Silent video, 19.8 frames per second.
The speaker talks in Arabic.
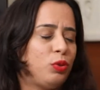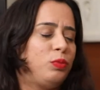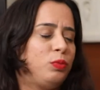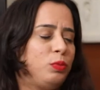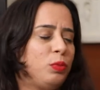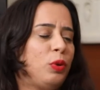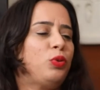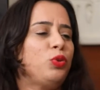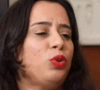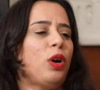
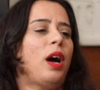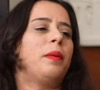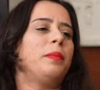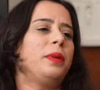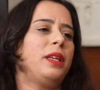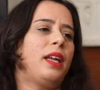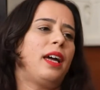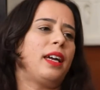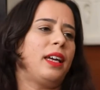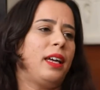موجوعه
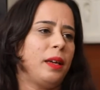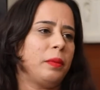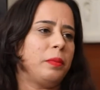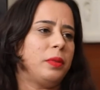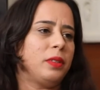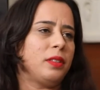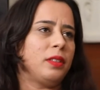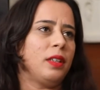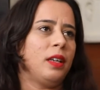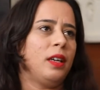منها
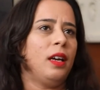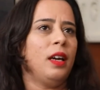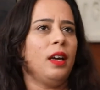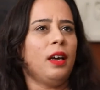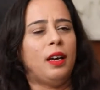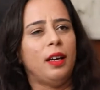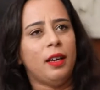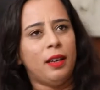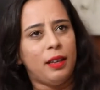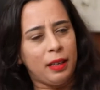جيبس
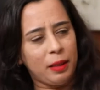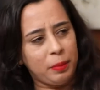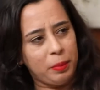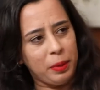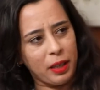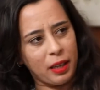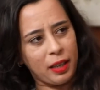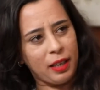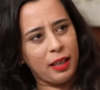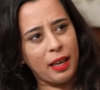
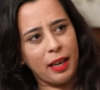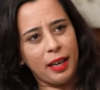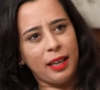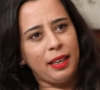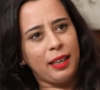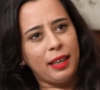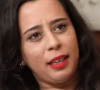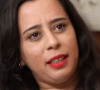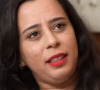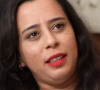البيئيه
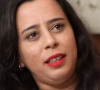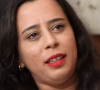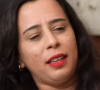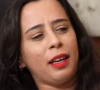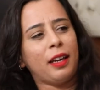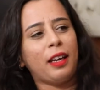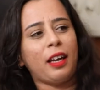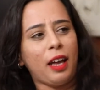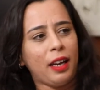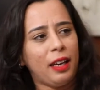هي
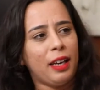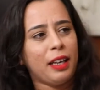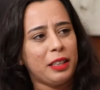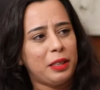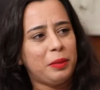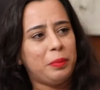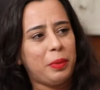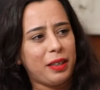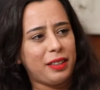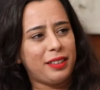اللي
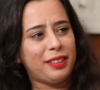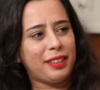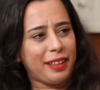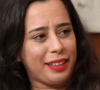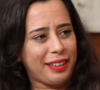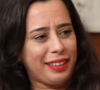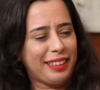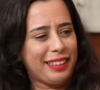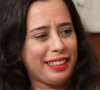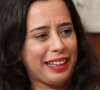قلقني برشا
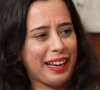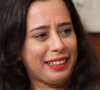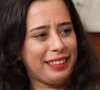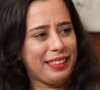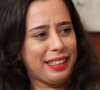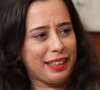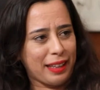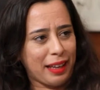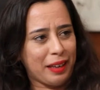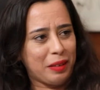
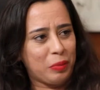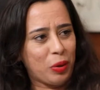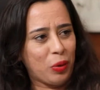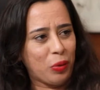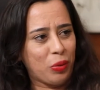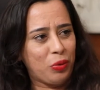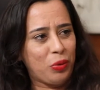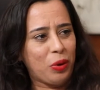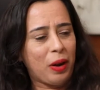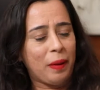الحديث على
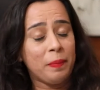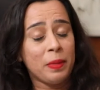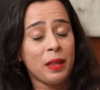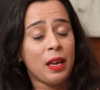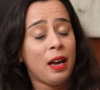الموضوع